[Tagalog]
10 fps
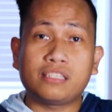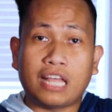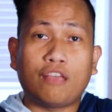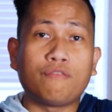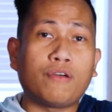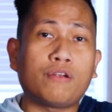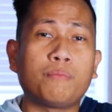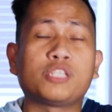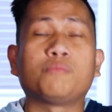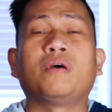Thank you very
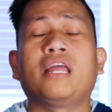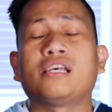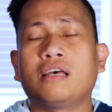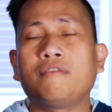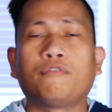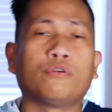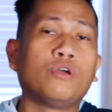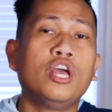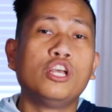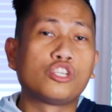much Vanessa for
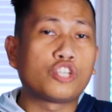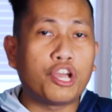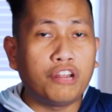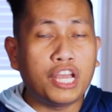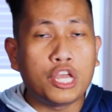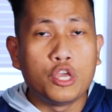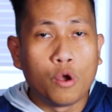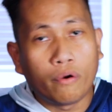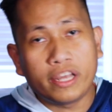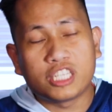sharing
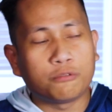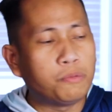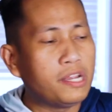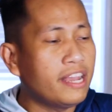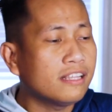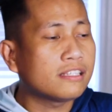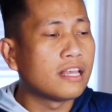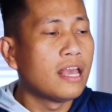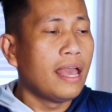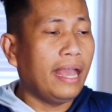your
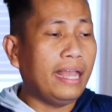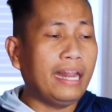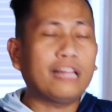experience. And